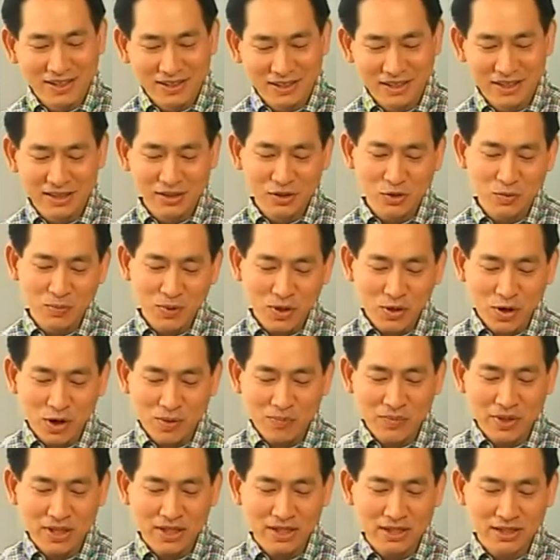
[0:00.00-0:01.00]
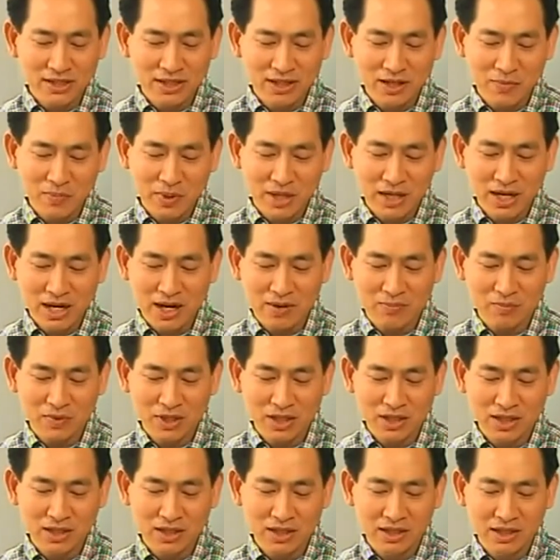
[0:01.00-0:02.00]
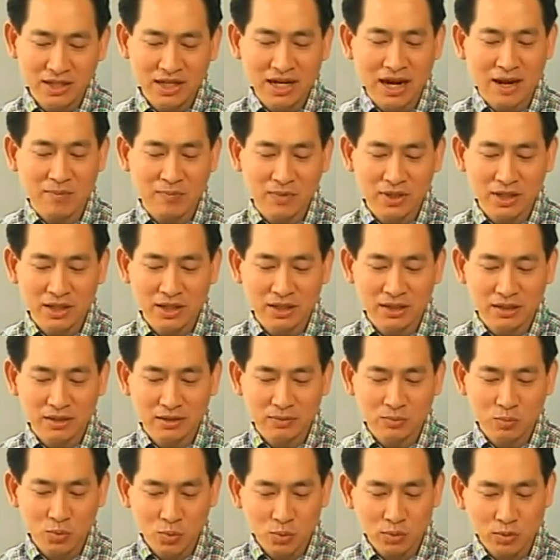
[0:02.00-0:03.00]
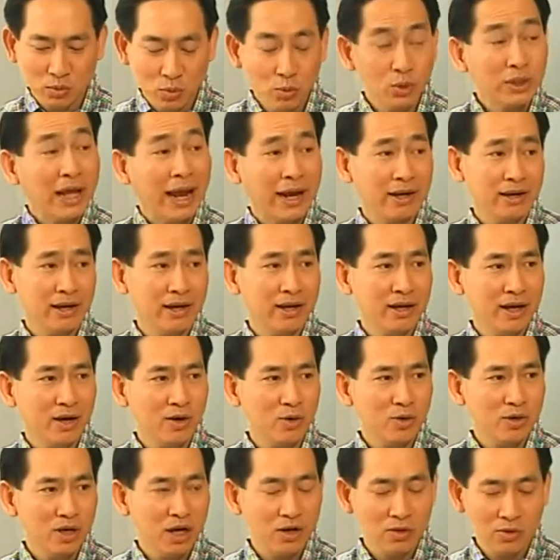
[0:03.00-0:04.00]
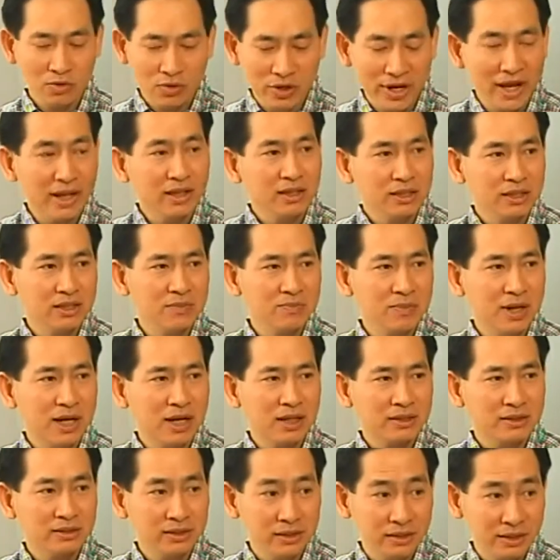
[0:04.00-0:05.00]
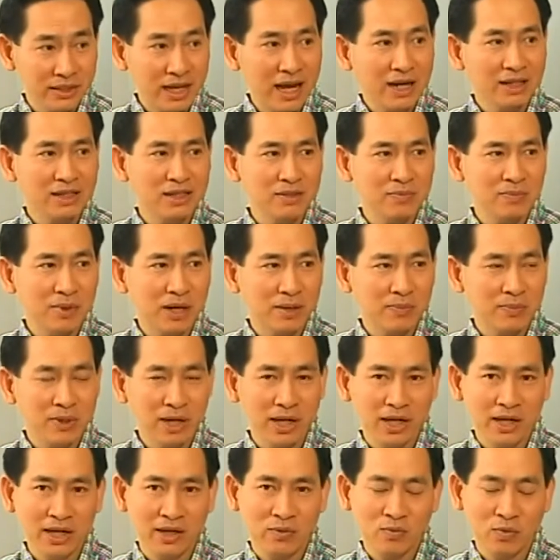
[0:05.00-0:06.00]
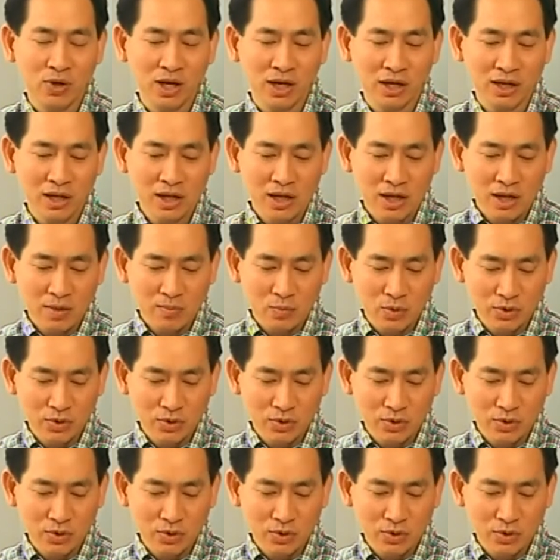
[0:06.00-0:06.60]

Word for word: ยคือซุปเปอร์คอร์ปเนี่ยจริงๆก็เป็นคำที่นิยามที่ผู้แต่งเนี่ยเขาครีเอทขึ้นมาคือสร้างขึ้นมาเพื่อให้เห็นว่าบ